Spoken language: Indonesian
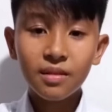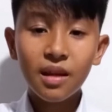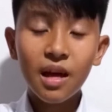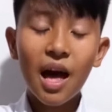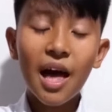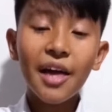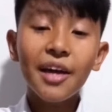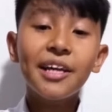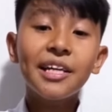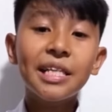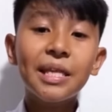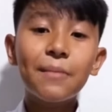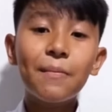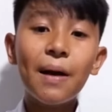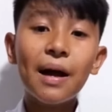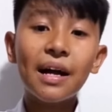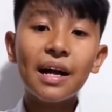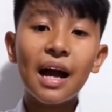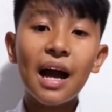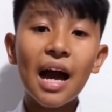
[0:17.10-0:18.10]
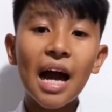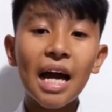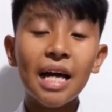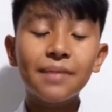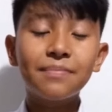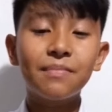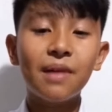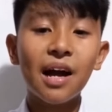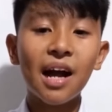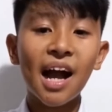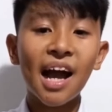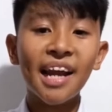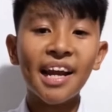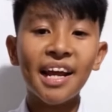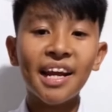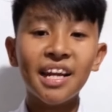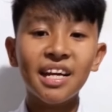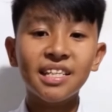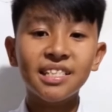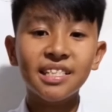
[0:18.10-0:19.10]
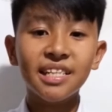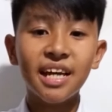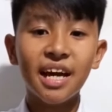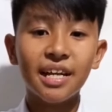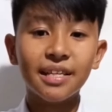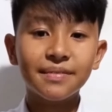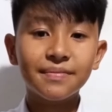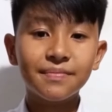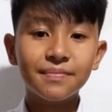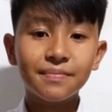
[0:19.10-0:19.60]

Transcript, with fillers: Ayo kita makan makanan yang sehat.